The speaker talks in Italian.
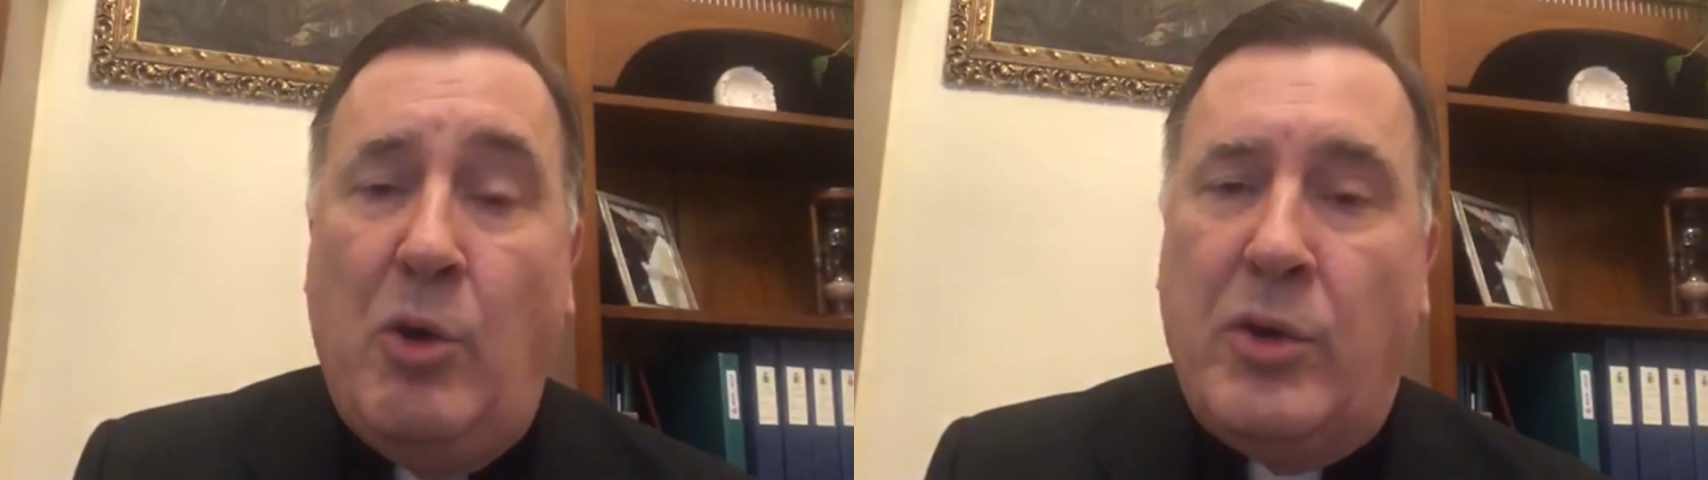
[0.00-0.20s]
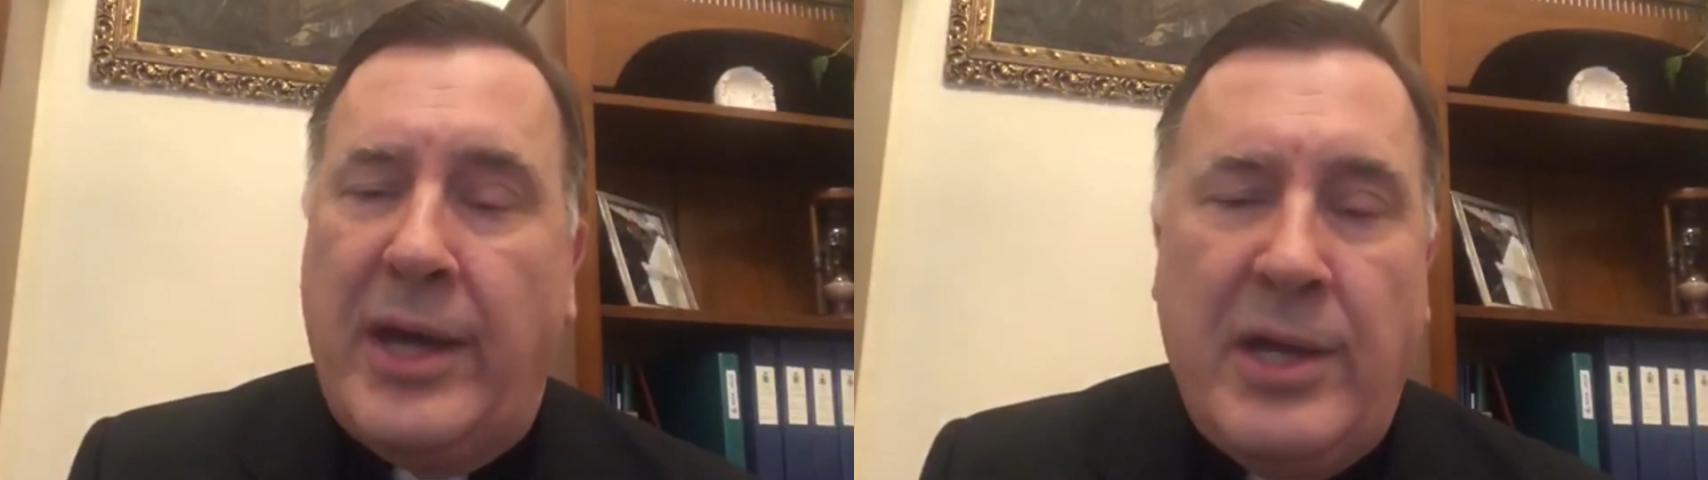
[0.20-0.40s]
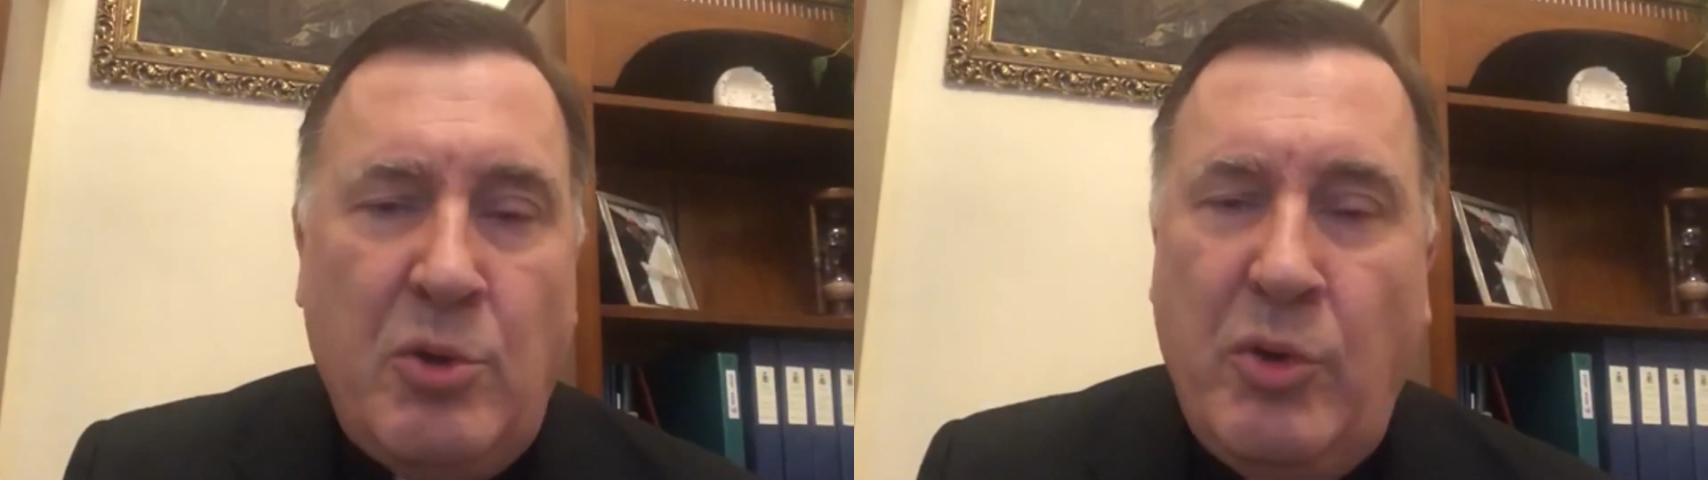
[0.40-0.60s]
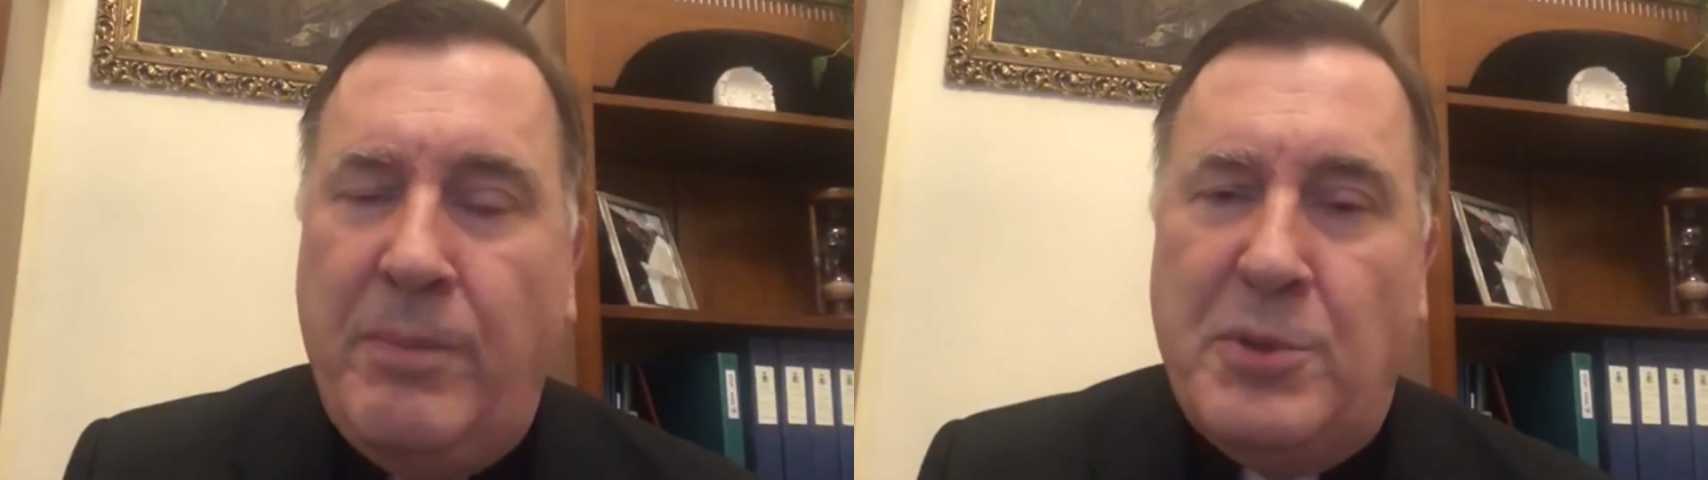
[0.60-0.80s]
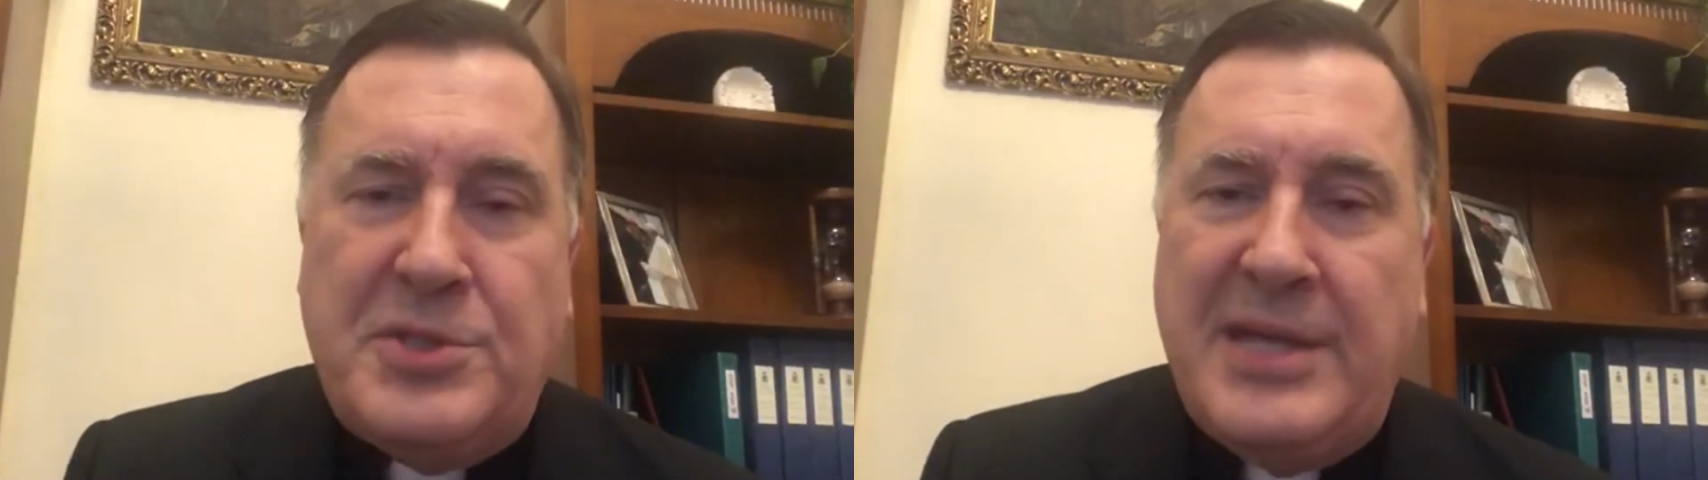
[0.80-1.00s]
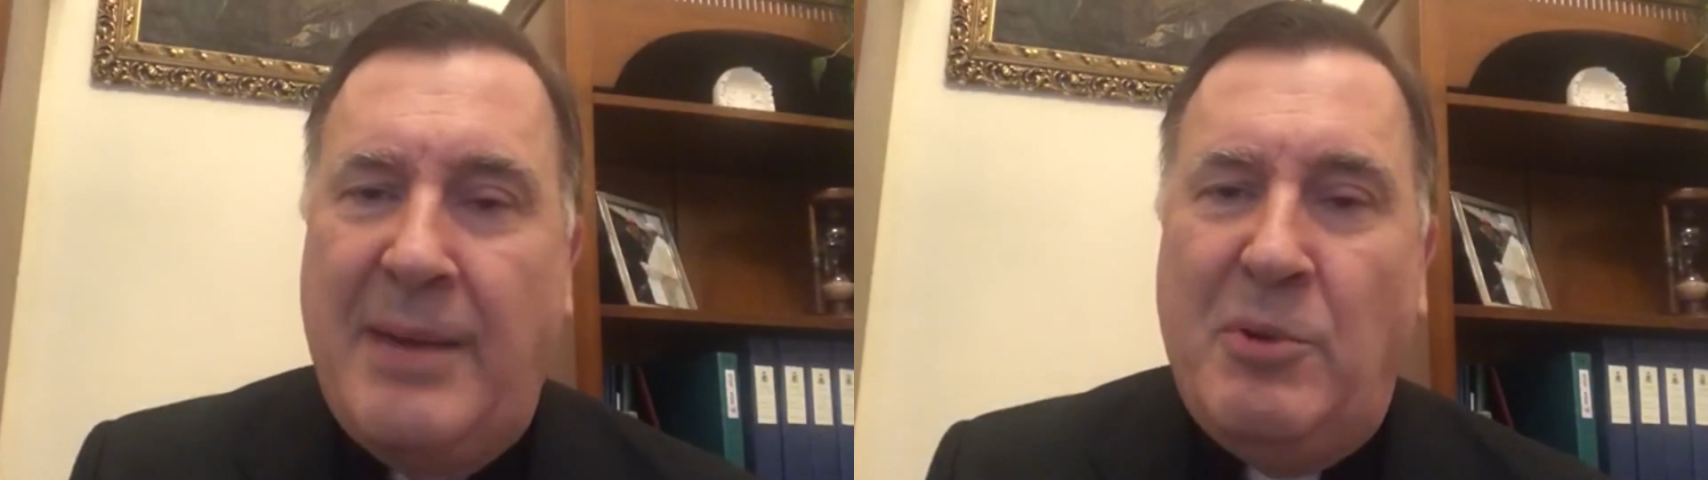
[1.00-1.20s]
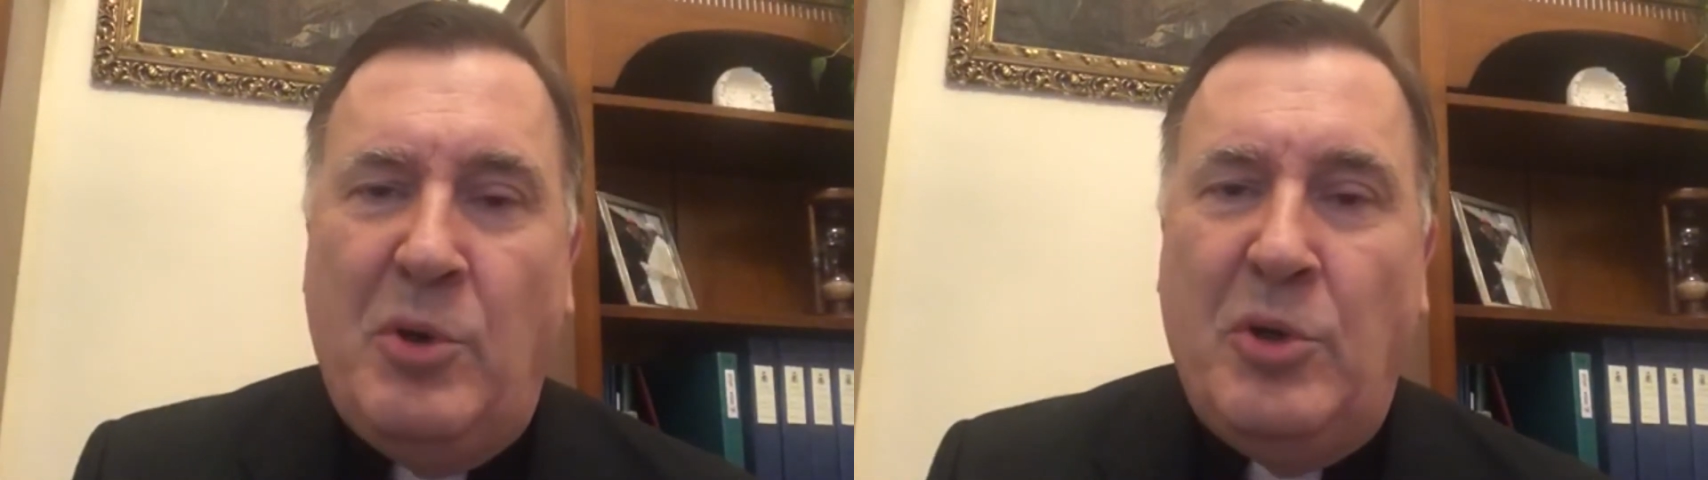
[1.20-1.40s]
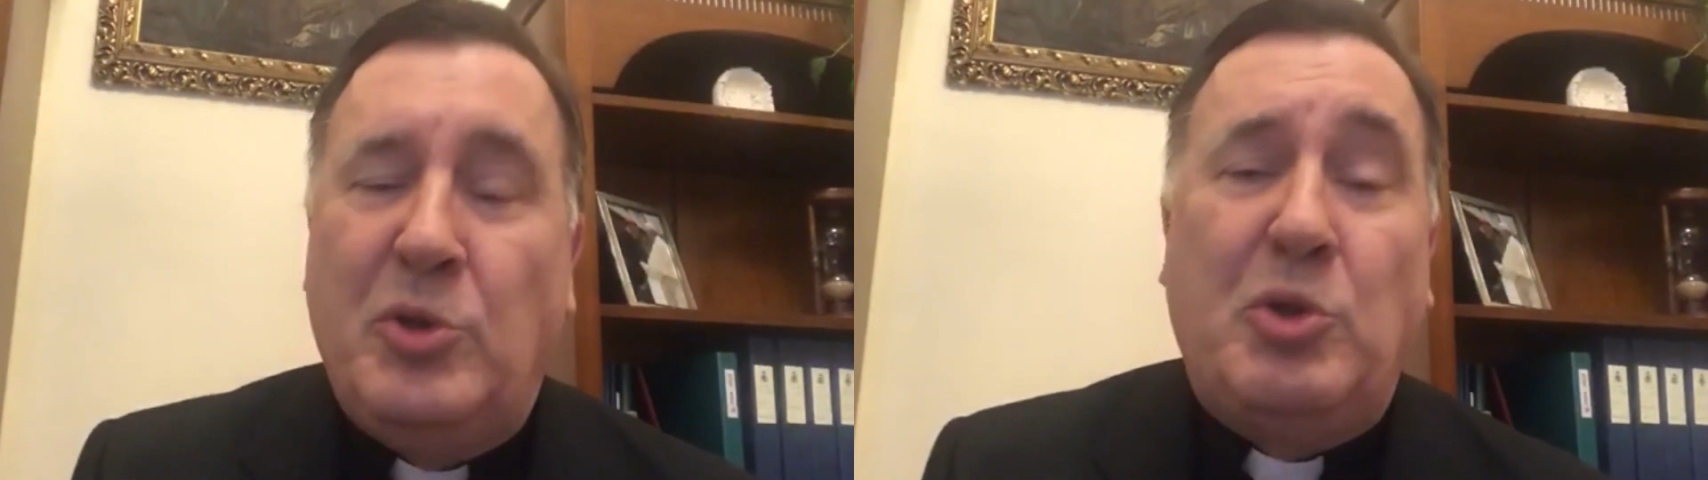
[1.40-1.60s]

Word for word: o che noi possiamo